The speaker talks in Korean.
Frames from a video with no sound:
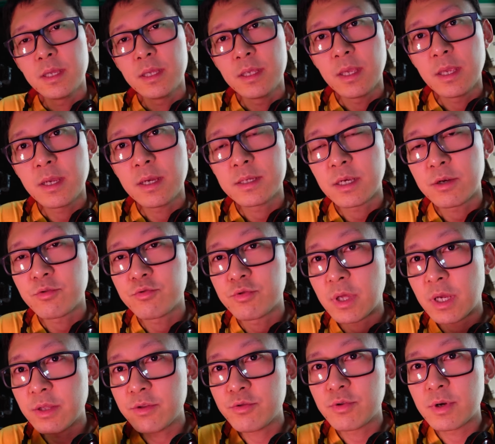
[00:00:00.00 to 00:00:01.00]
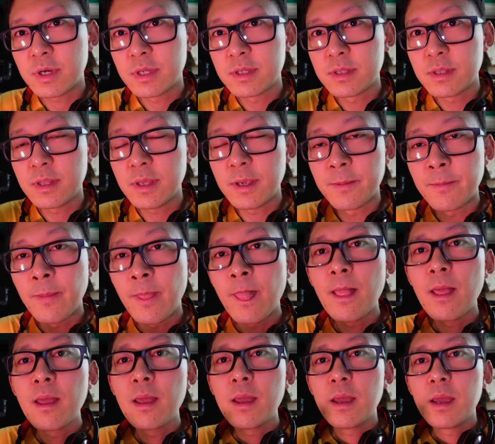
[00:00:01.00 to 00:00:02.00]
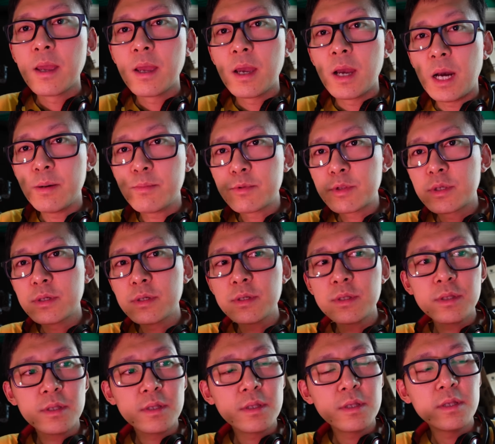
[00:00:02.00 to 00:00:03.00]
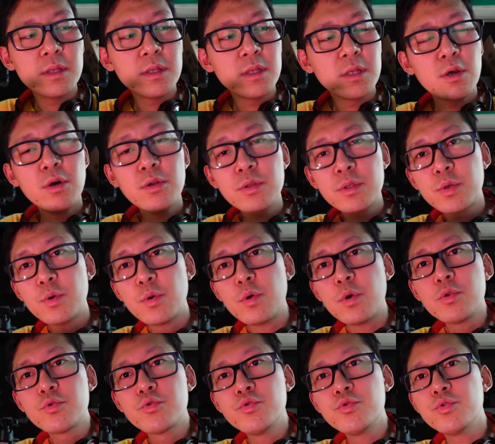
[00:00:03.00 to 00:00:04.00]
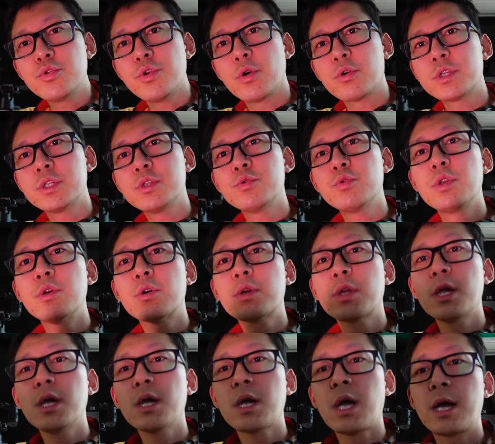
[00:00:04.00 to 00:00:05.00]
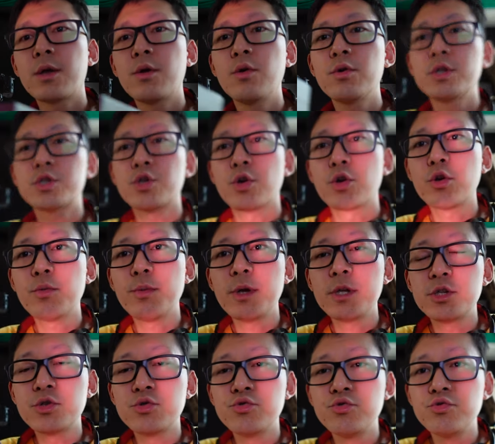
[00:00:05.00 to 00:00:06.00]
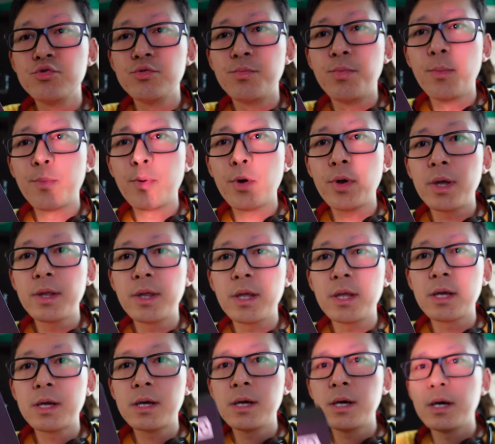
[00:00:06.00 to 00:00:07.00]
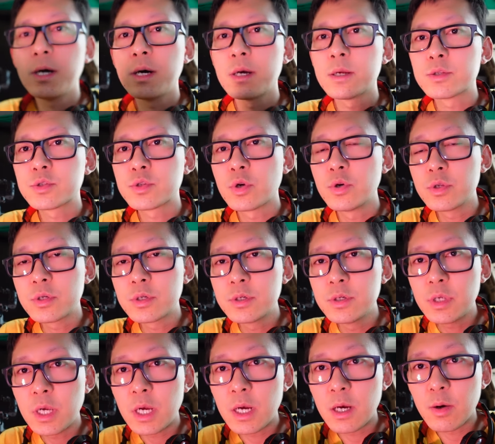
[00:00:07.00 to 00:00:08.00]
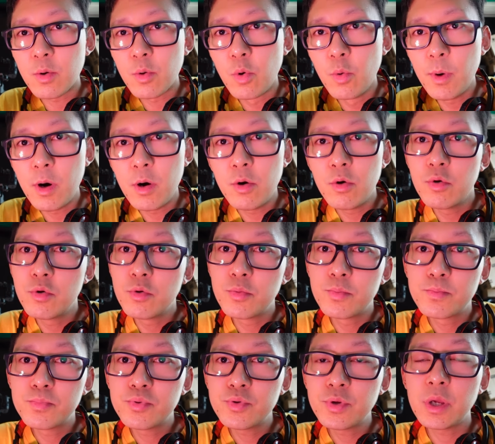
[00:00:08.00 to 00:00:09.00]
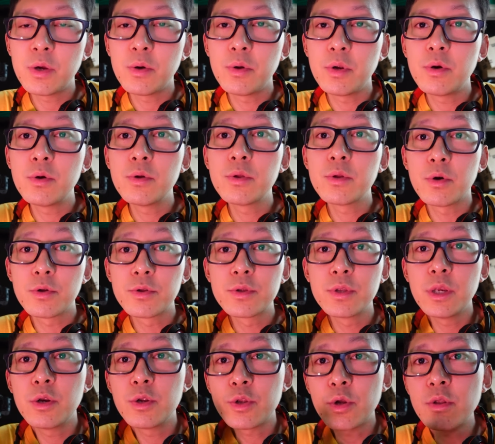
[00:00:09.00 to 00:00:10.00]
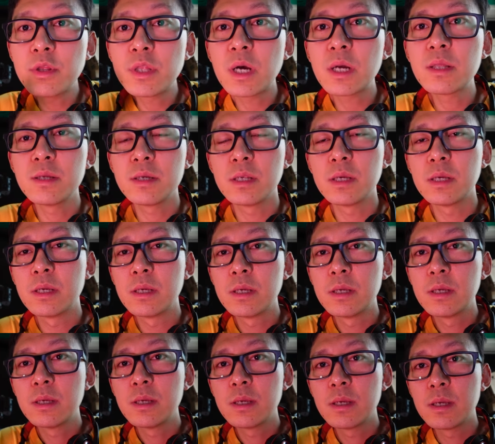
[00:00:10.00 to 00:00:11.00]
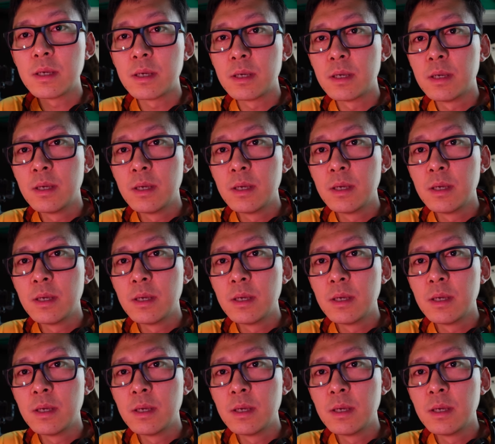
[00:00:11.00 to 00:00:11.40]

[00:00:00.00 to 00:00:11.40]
얘기가 자꾸 산으로 가는데 암튼 컨트롤러도 역시도 이렇게 가격이 저렴해지고 보편화되니까 저는 그냥 고마울 뿐이에요. 이런 것, 이런 현상들이. 예.